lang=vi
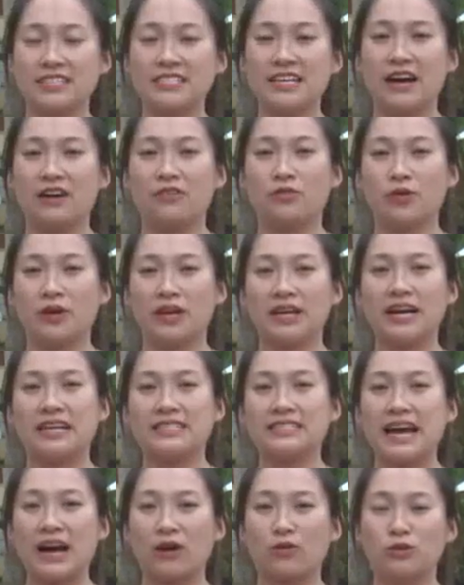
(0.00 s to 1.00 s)
Kính chào quý
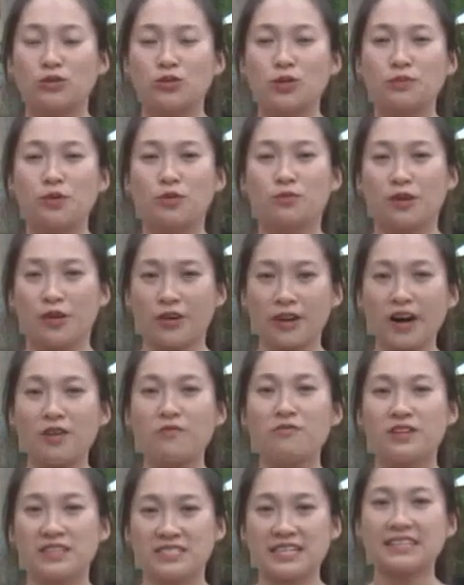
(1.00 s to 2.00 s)
khán giả của chuyên mục Nói
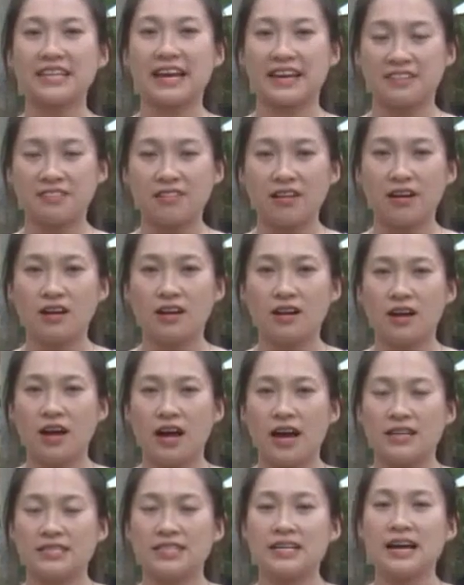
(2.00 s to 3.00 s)
không với rác thải nhựa.
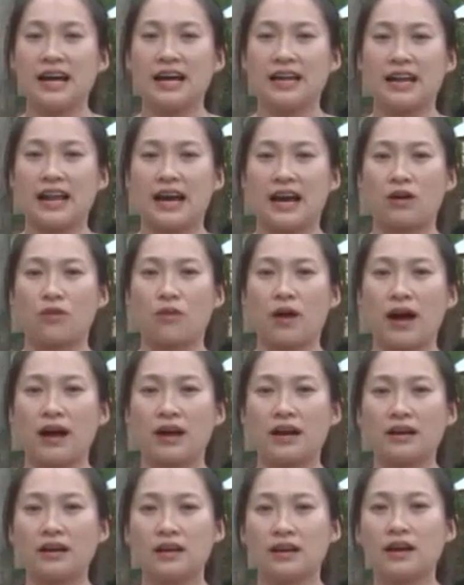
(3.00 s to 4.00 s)
Chắc hẳn là qua
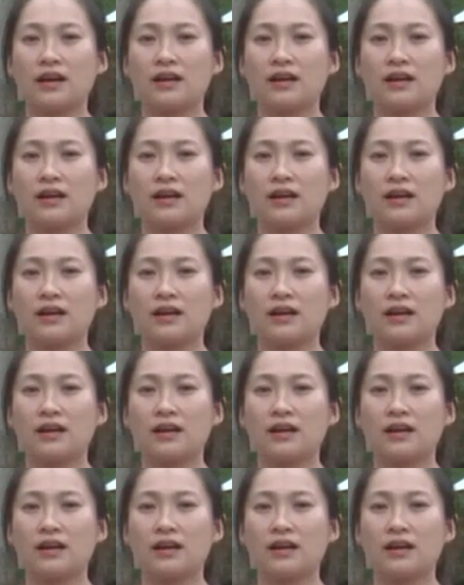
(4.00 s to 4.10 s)
các cái